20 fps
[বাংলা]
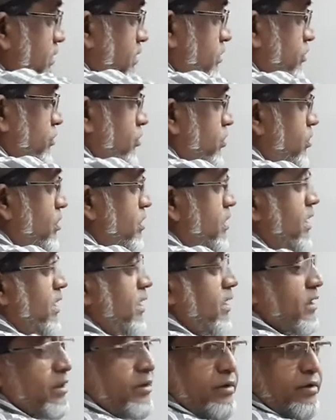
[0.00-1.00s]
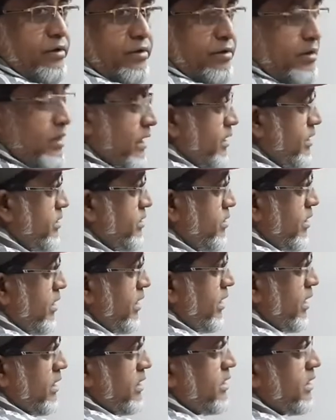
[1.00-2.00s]
কিন্তু এই
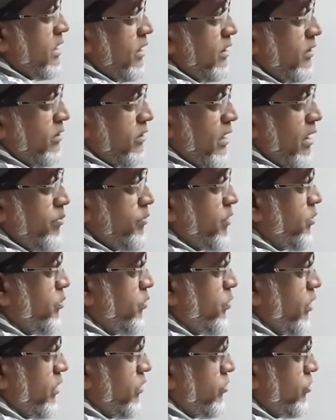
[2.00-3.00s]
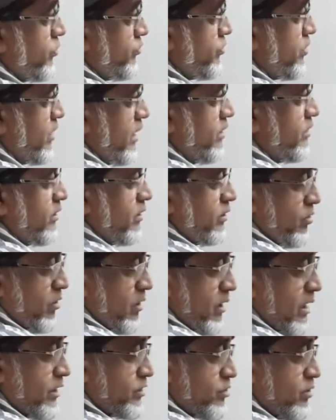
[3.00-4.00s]
এইখানটা আমরা মনে করছি এইটা তল
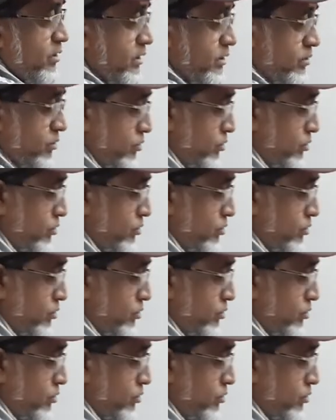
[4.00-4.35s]
আসলে কিন্তু